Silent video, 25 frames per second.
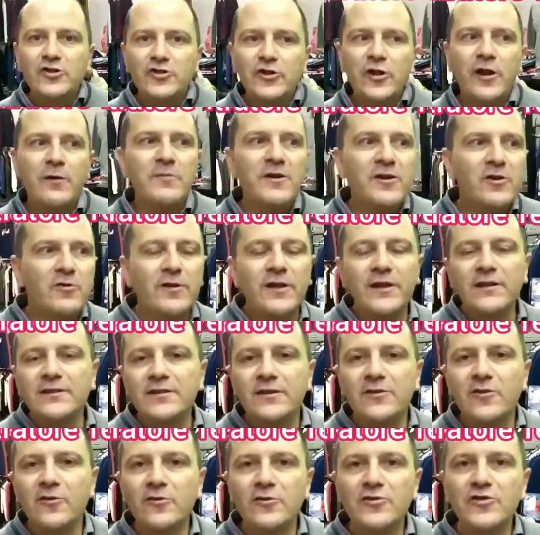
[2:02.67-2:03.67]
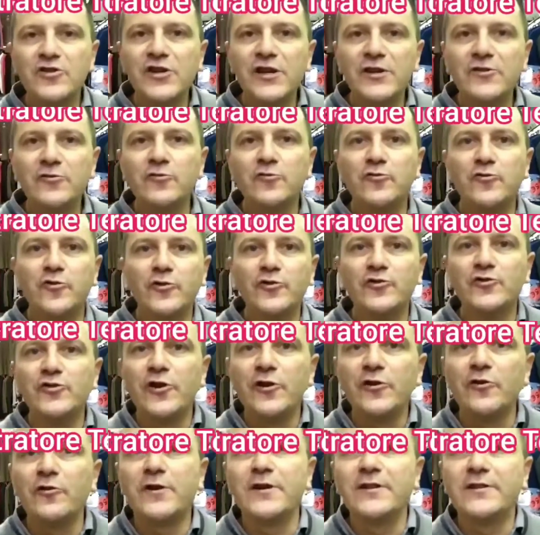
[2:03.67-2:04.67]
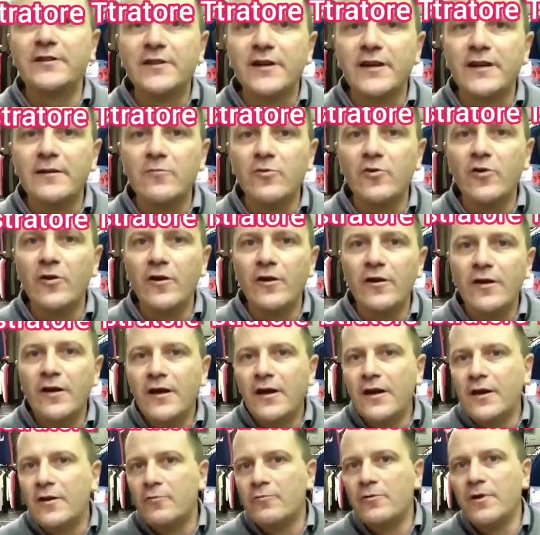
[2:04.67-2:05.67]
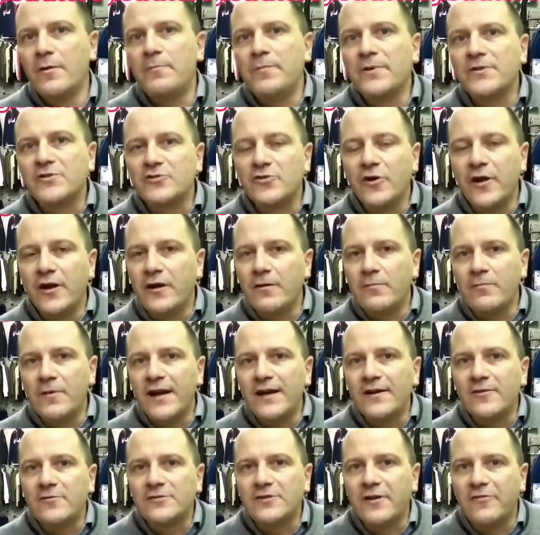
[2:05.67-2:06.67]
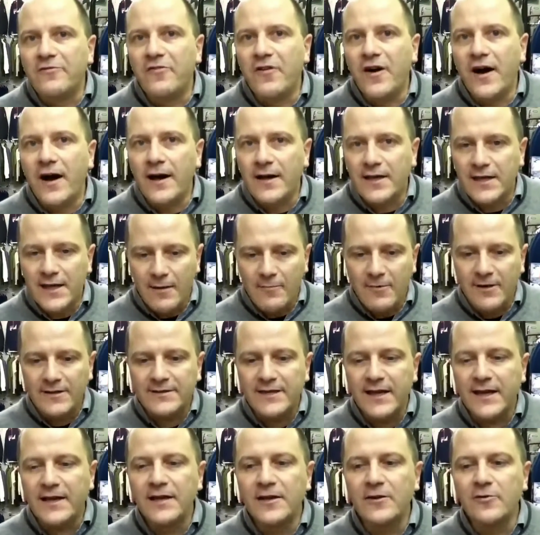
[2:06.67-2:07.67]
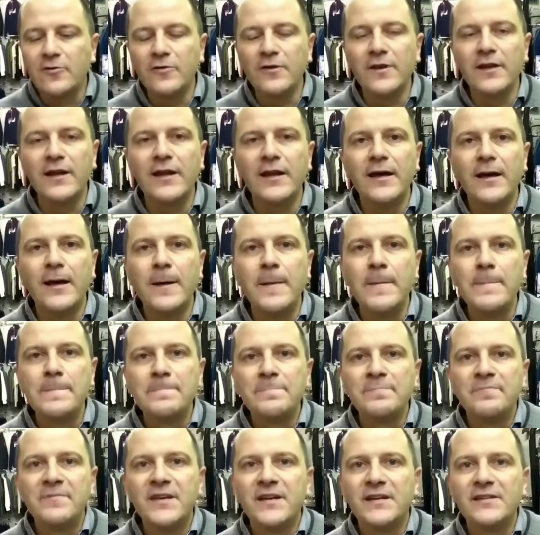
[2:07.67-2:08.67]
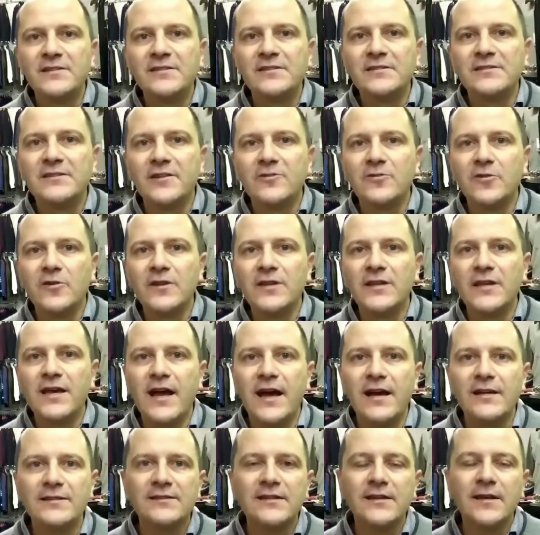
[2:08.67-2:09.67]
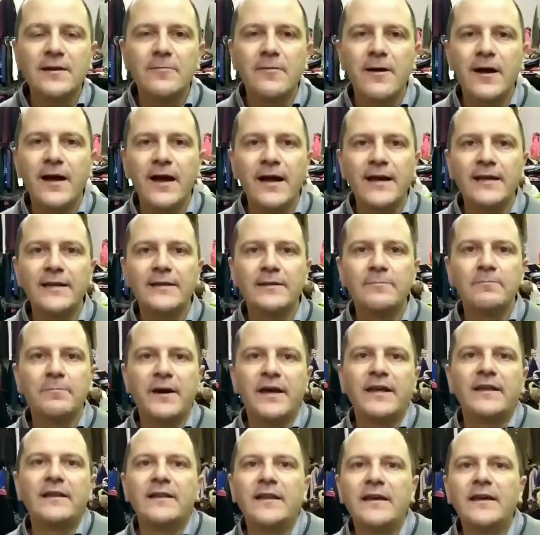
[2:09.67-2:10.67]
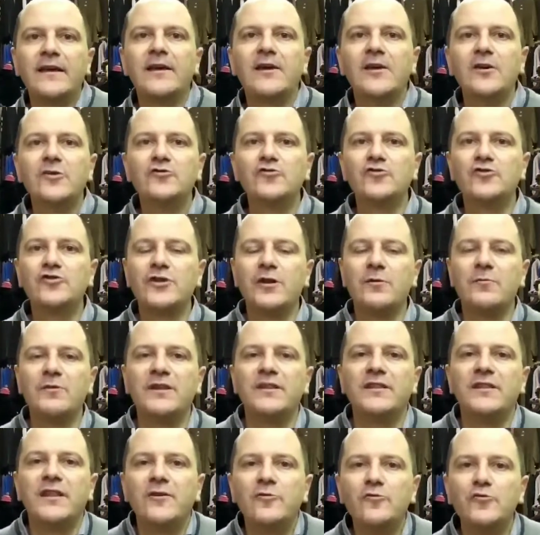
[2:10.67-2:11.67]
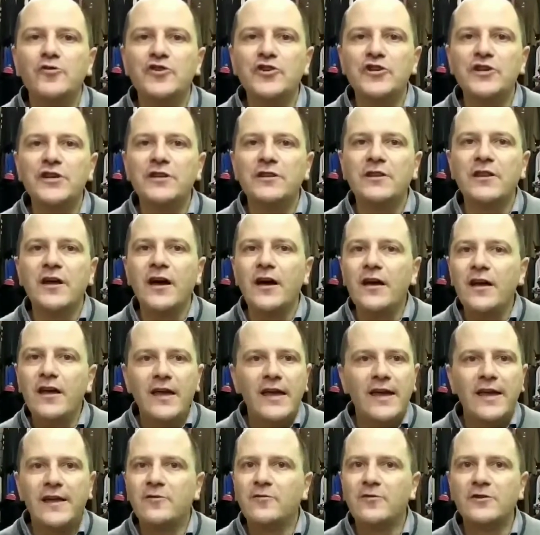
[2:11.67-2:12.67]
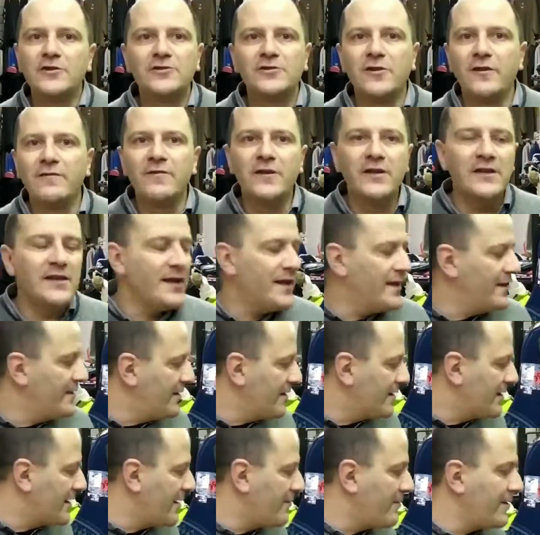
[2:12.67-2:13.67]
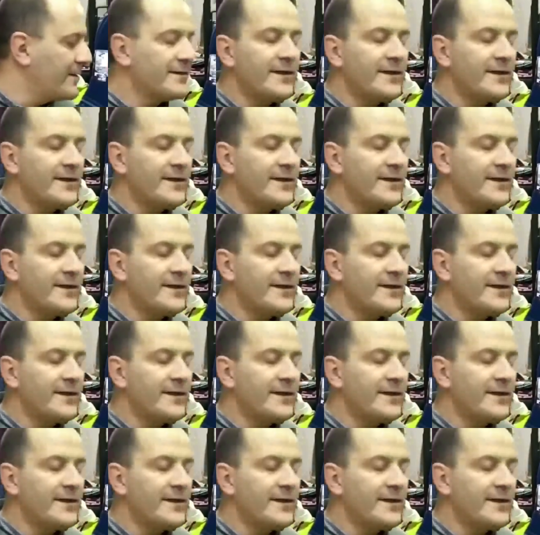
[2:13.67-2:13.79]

E io che sono amico delle tecnologie, tutto il giorno che tribulo, una persona normale cosa fa? Chiama il tecnico del, del registratore di cassa che magari gli prende giustamente l'uscita e non risolve niente.